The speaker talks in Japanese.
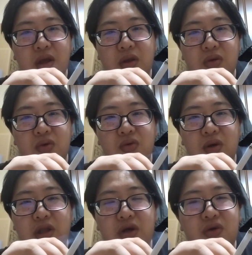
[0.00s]
結局
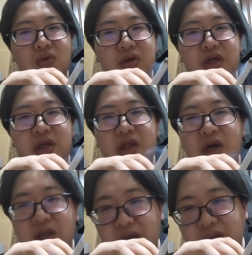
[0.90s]
はなるようにしかな
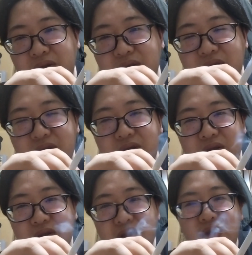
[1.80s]
らない。っ
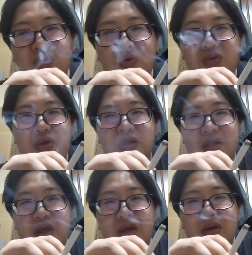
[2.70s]
ていうことで
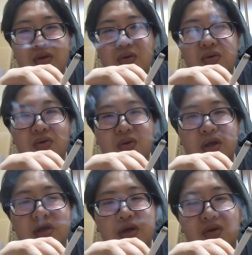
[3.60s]
すね。ということを
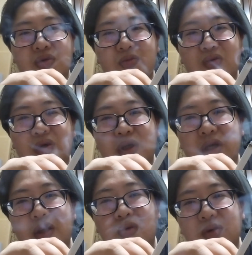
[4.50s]
私はちょっと申し
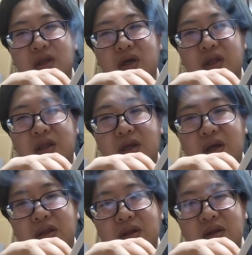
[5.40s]
上げておきたかっ
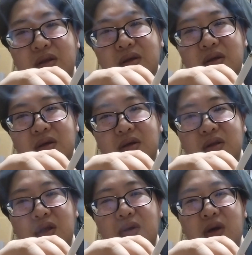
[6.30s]
た。っ
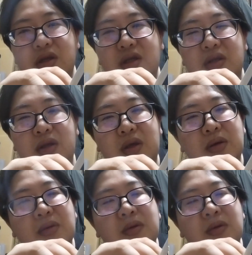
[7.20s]
ていう感じですね。